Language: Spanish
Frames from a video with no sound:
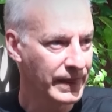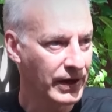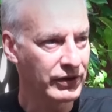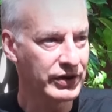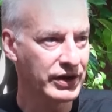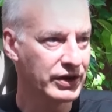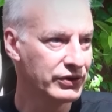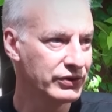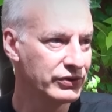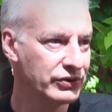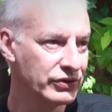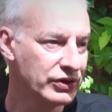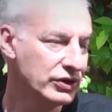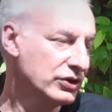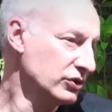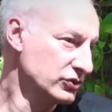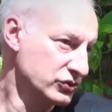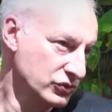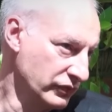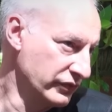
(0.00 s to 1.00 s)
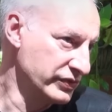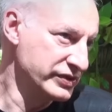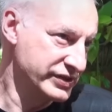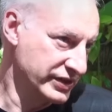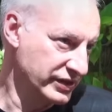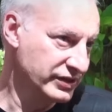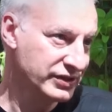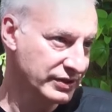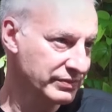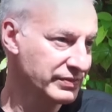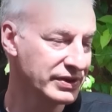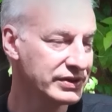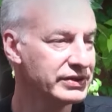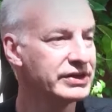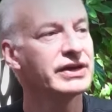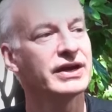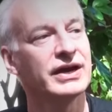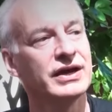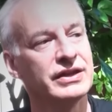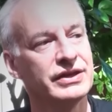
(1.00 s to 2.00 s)
Ahora, no es lo
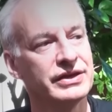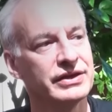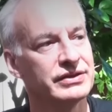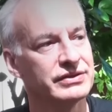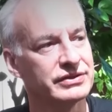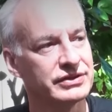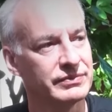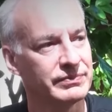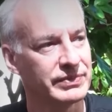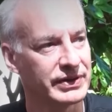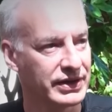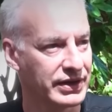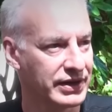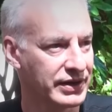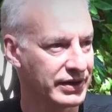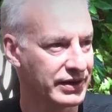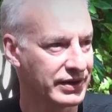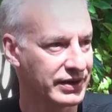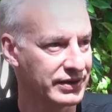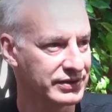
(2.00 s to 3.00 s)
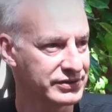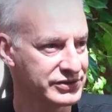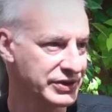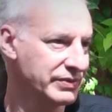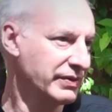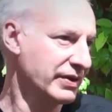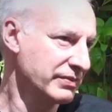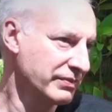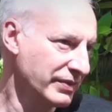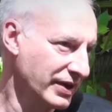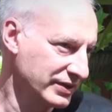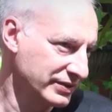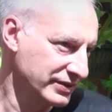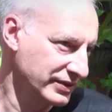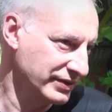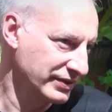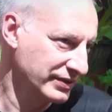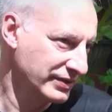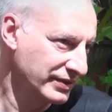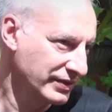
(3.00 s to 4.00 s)
suficientemente caliente para cebar
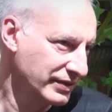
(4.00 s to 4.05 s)
mate.